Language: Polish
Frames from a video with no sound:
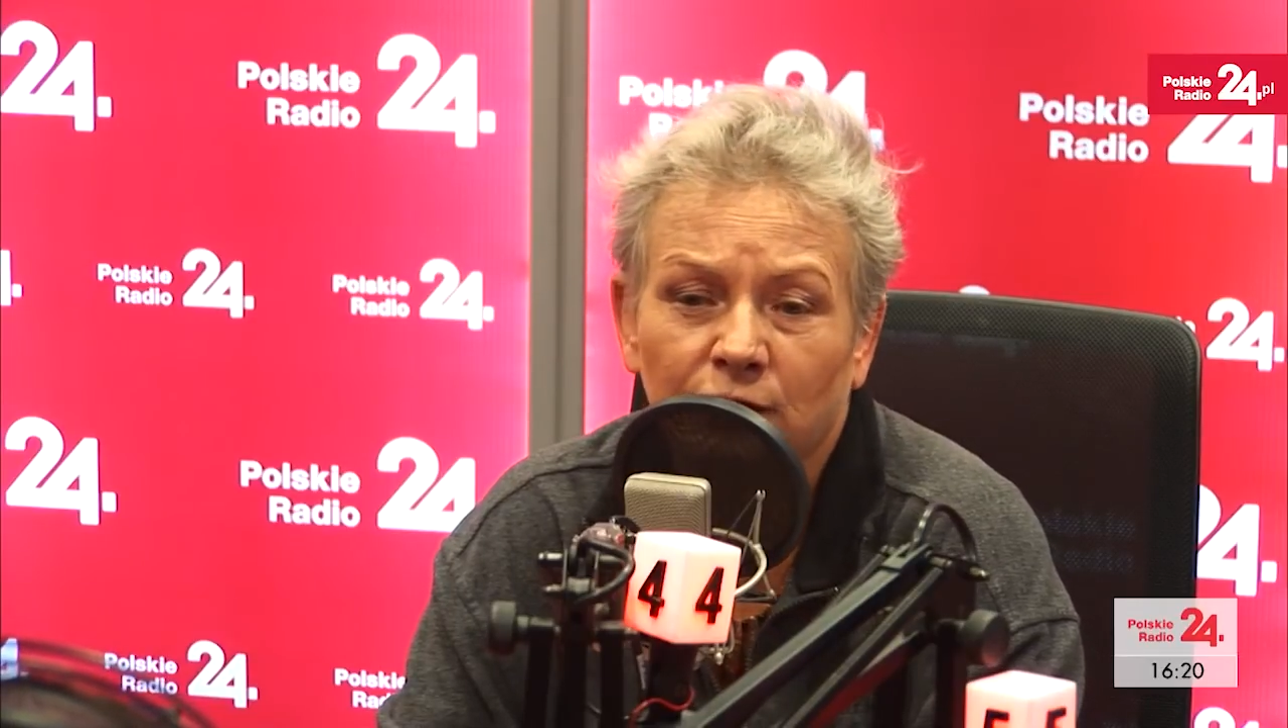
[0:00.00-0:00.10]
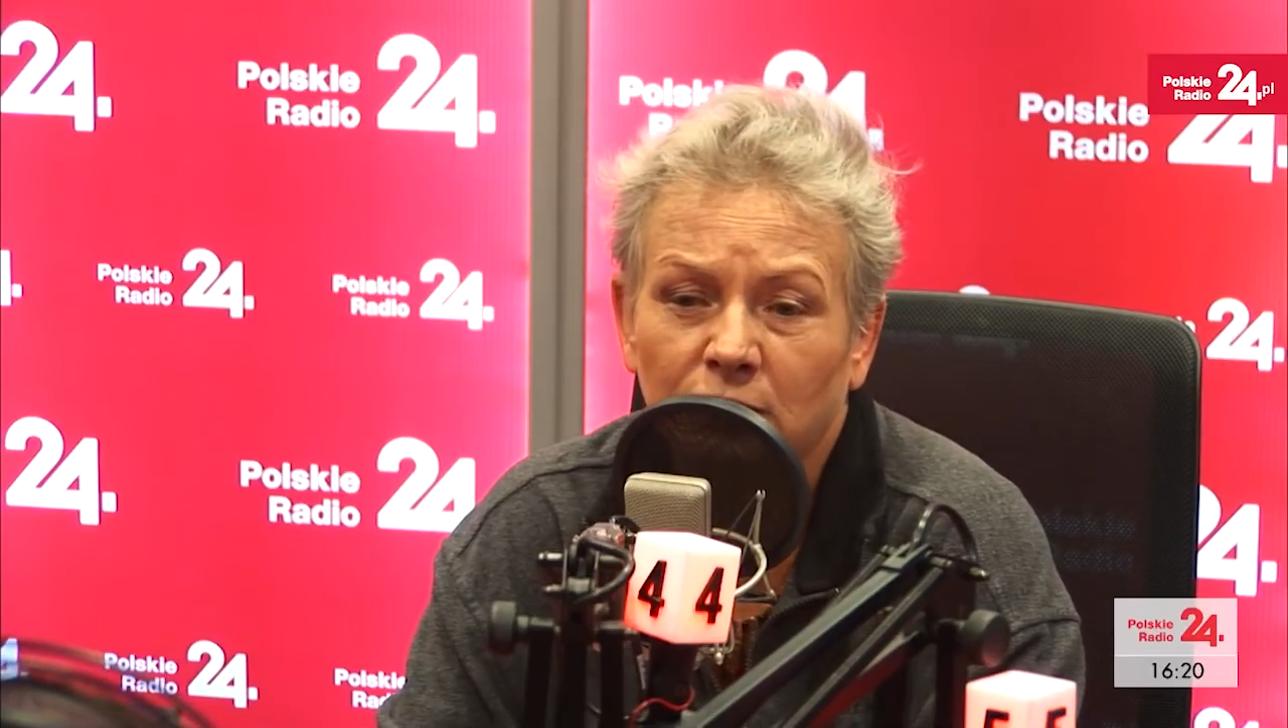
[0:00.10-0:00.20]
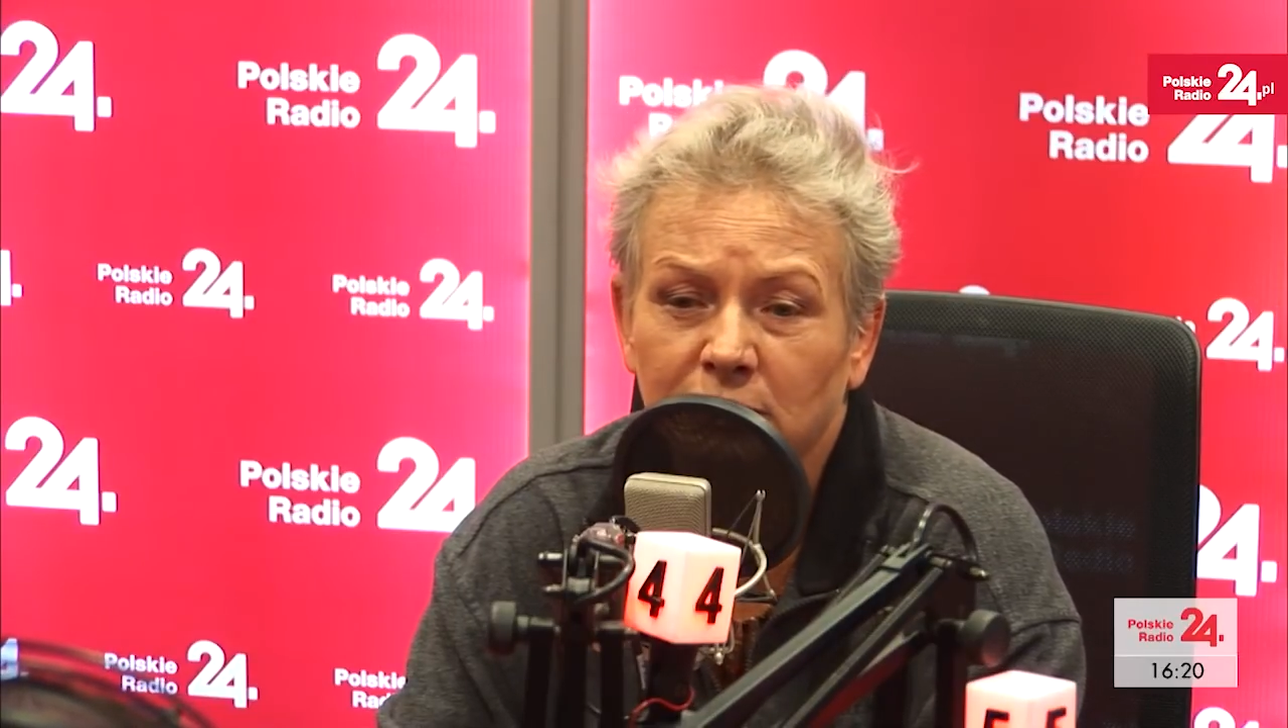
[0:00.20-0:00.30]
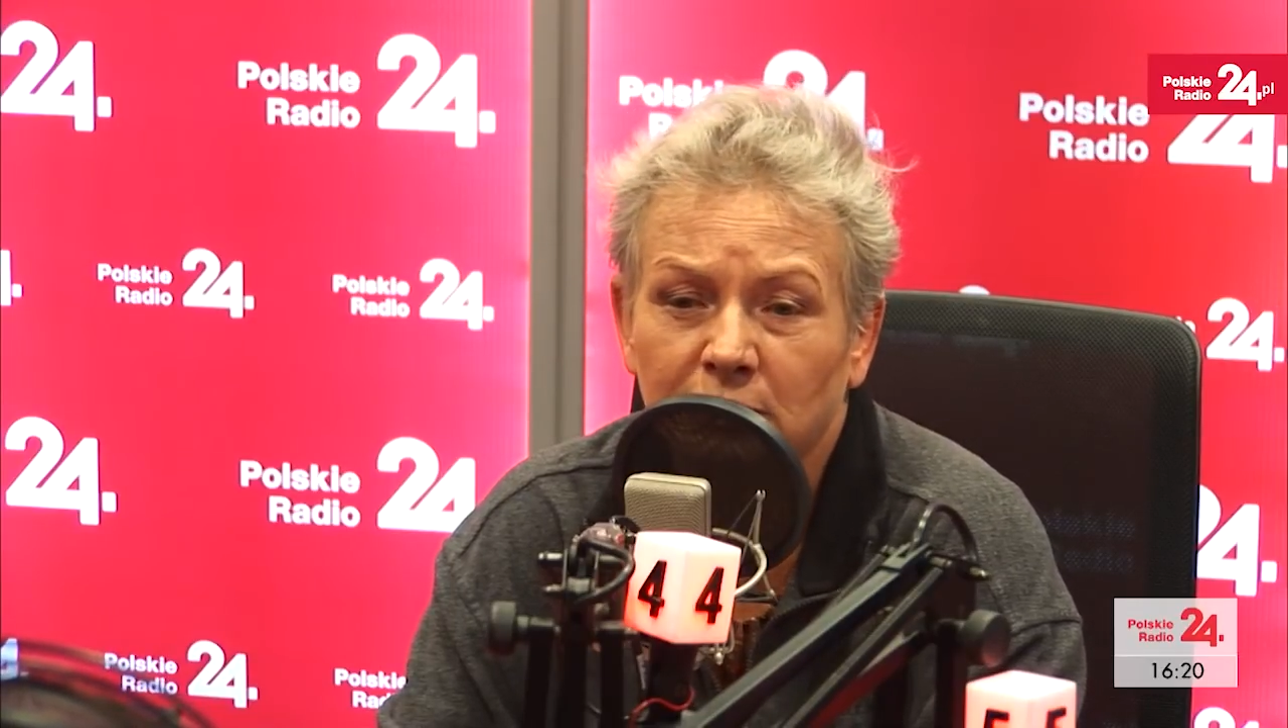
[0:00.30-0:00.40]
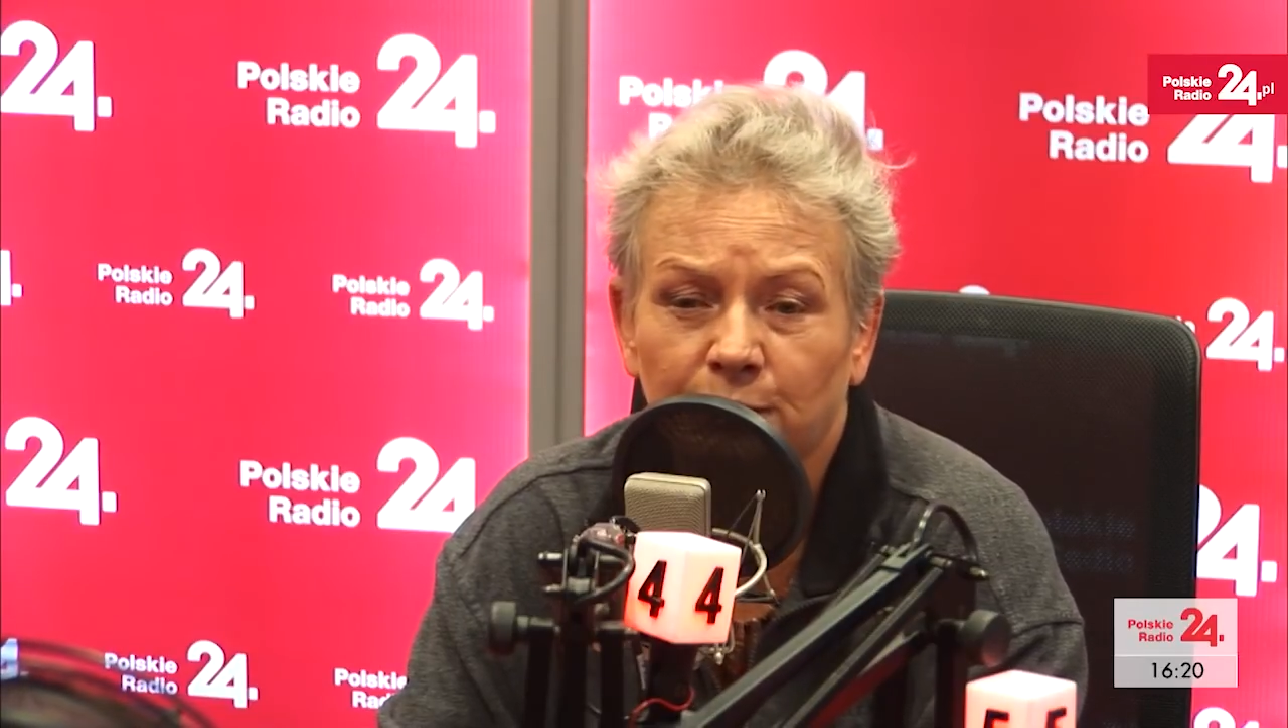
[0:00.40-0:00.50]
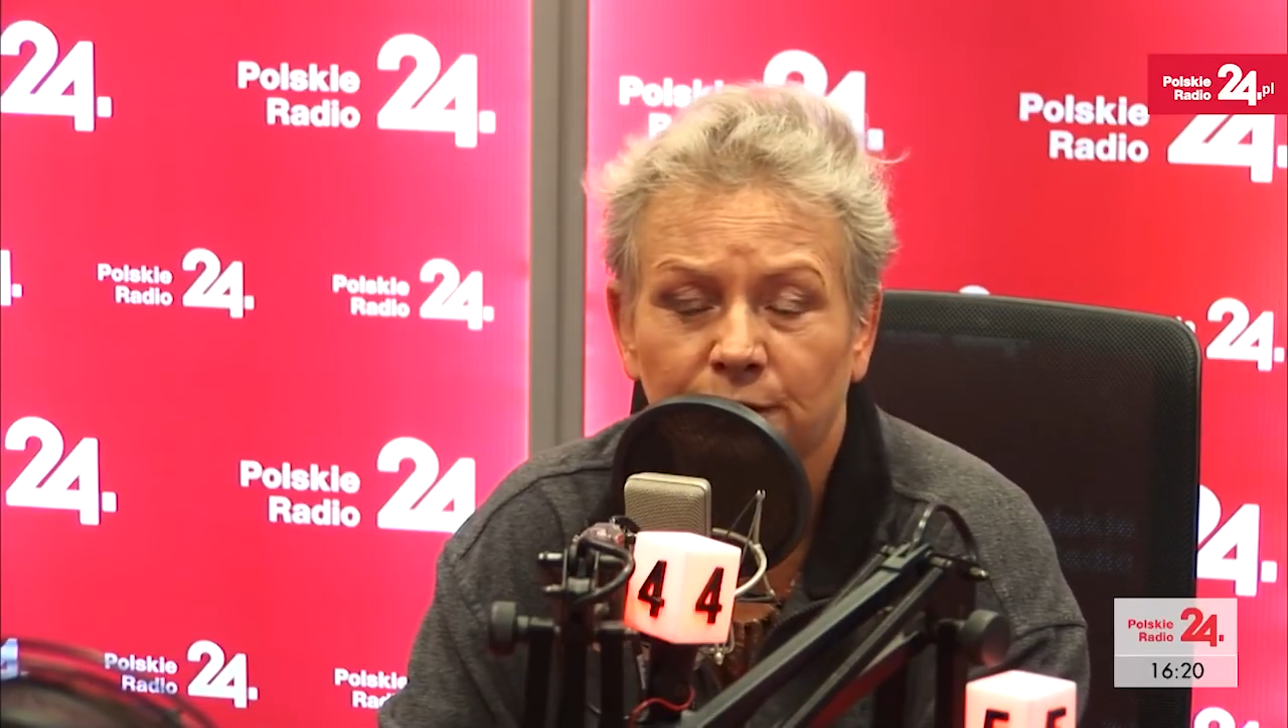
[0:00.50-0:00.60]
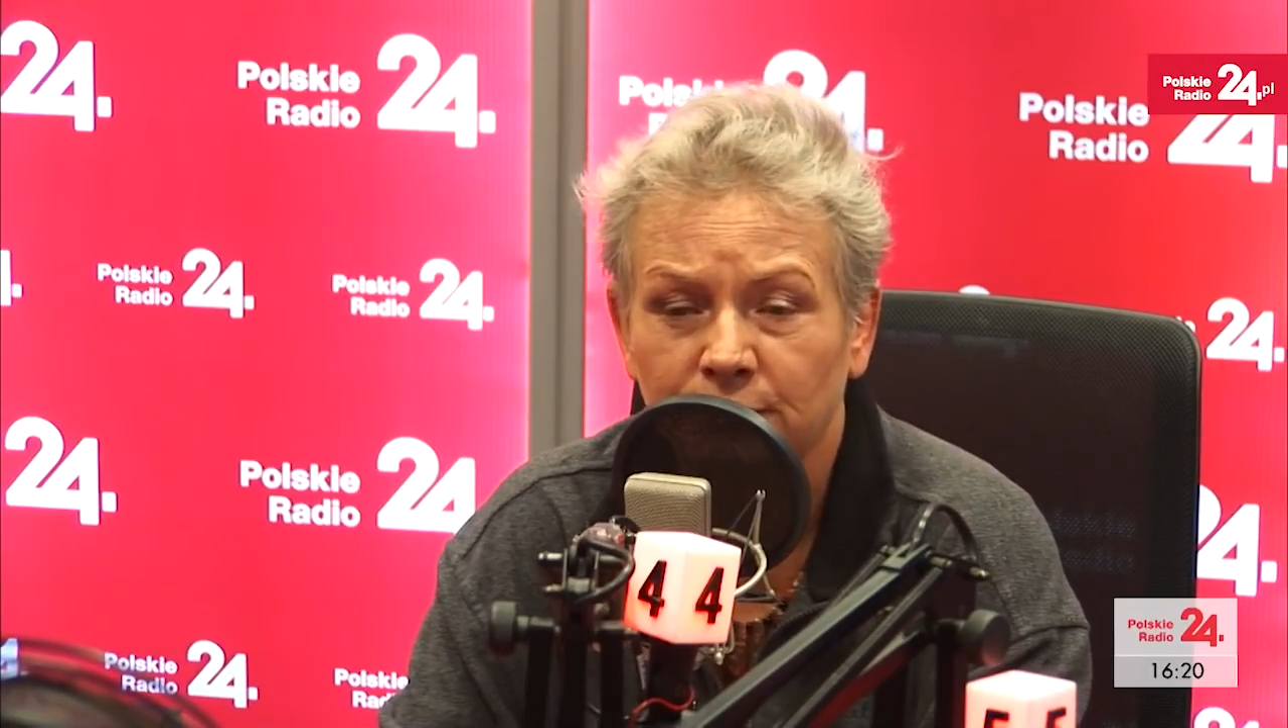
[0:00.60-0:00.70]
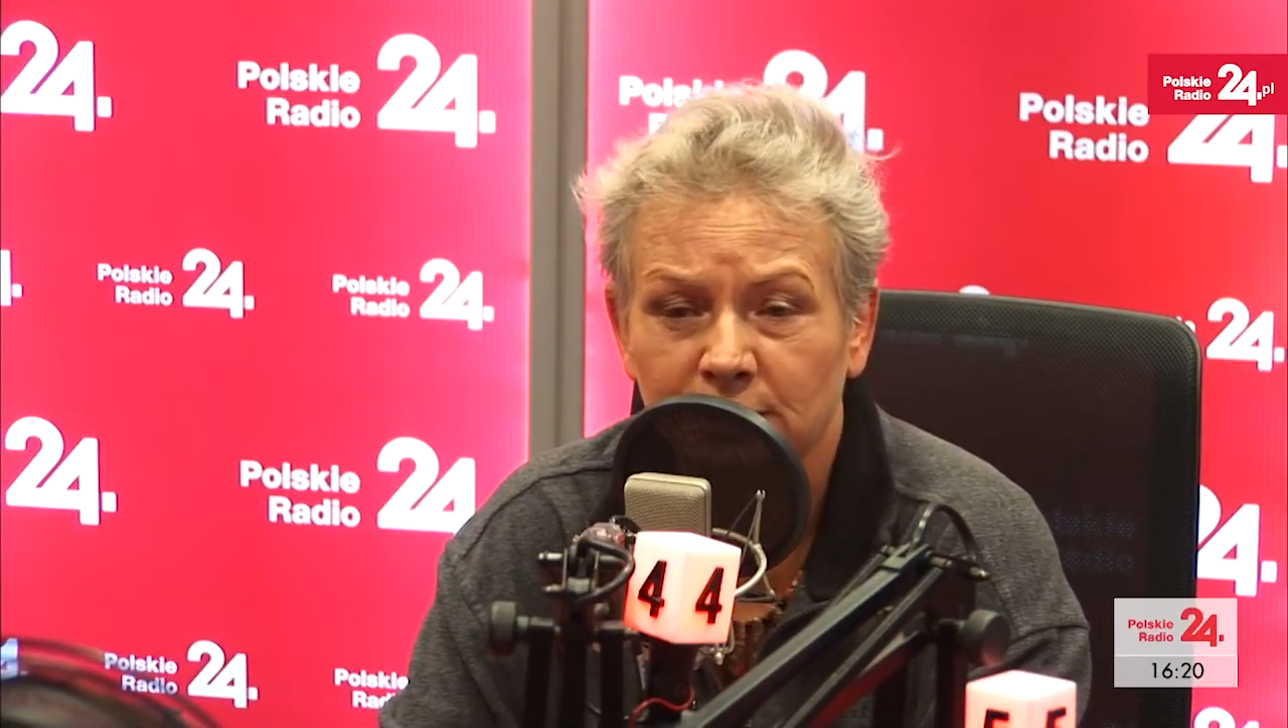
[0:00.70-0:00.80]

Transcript: wiosnę będą